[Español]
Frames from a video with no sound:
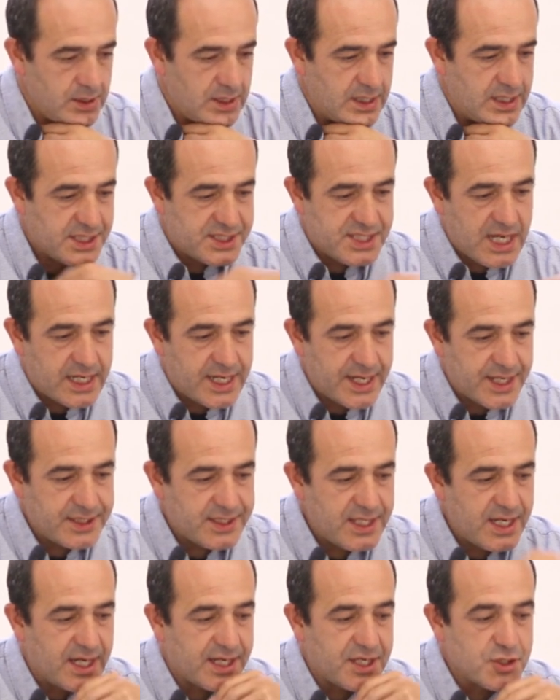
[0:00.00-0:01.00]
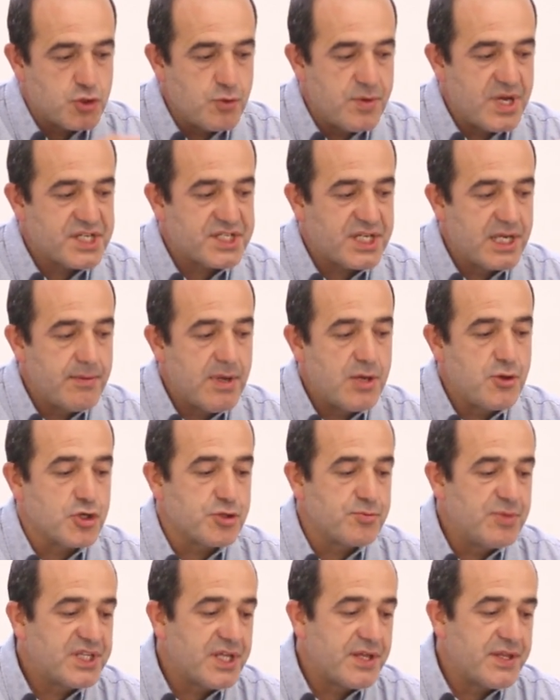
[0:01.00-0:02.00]
esa carretera que sube a Esquivel
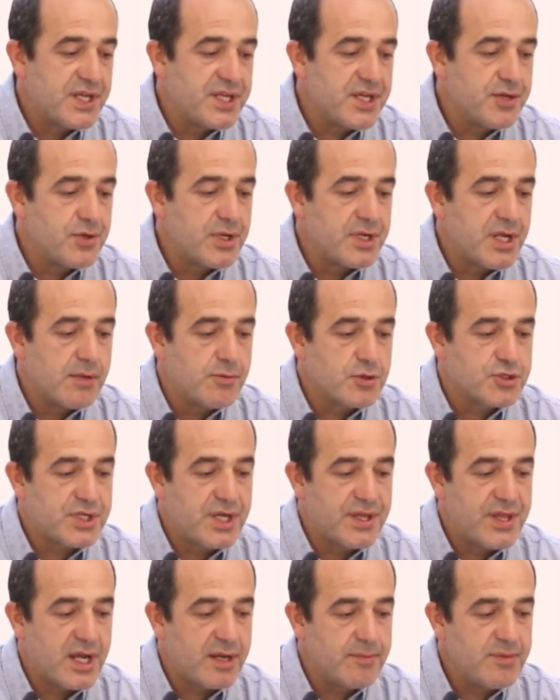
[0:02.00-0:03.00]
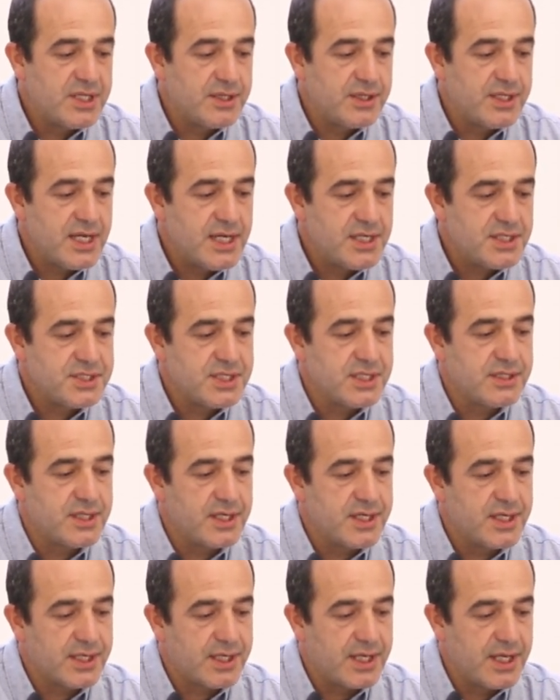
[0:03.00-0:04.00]
nos mete de lleno en el bosque de Armentia sin
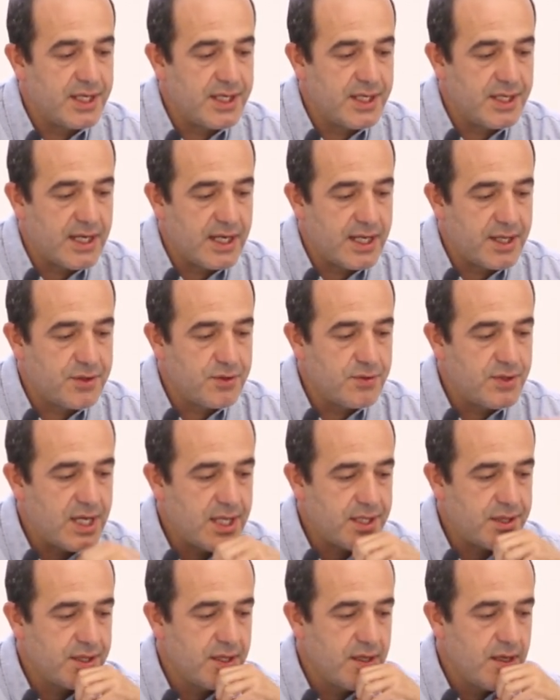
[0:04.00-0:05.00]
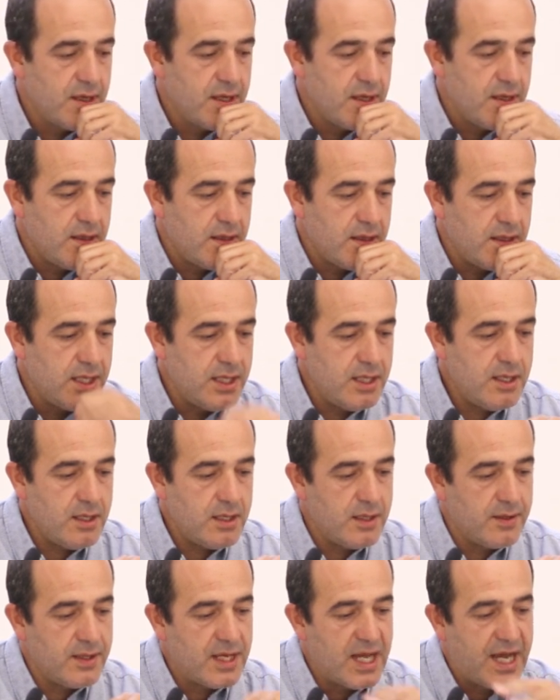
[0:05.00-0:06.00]
tener que ir a la ciudad y
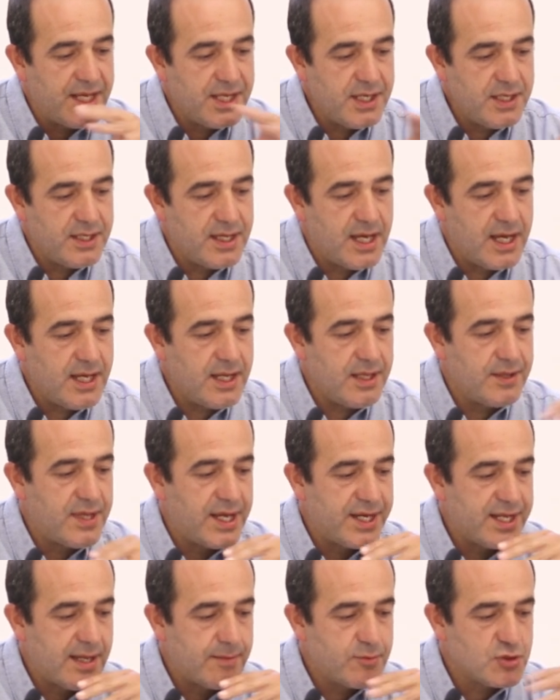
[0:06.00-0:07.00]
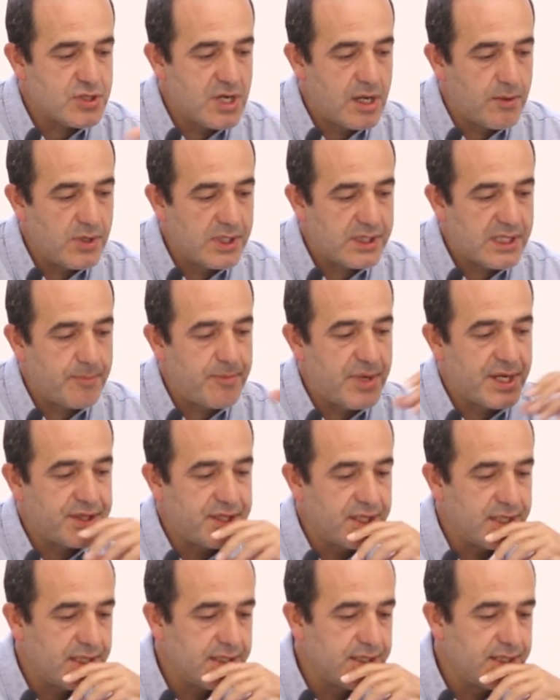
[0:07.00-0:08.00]
de ahí ya daríamos la vuelta
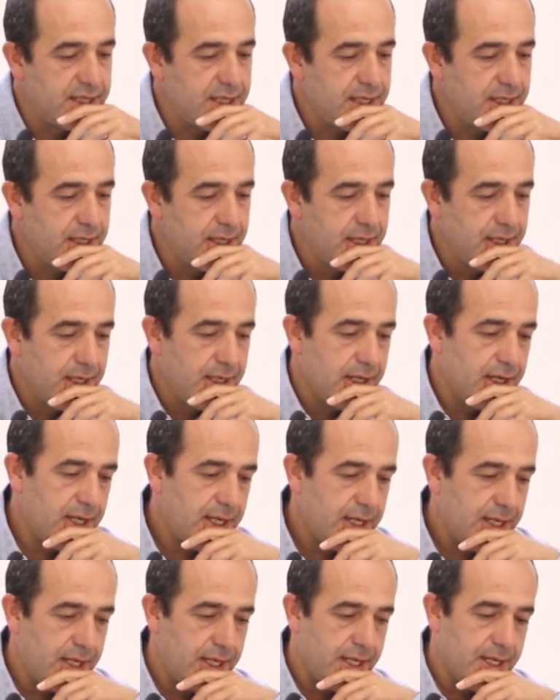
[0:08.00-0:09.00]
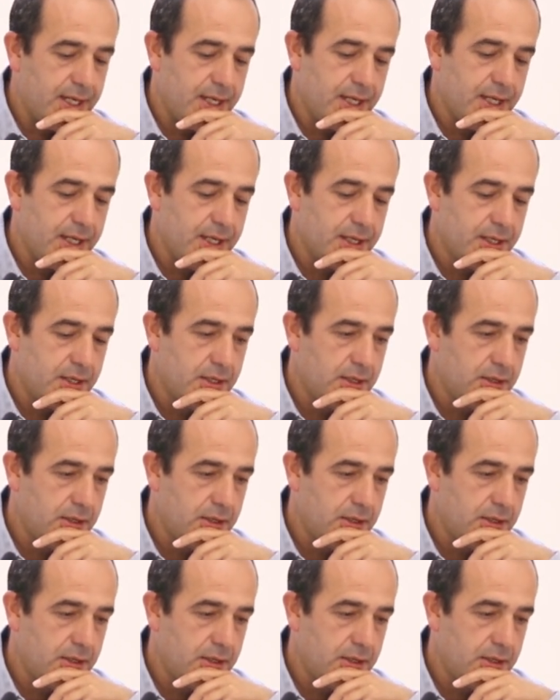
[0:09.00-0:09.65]
pertinente eh,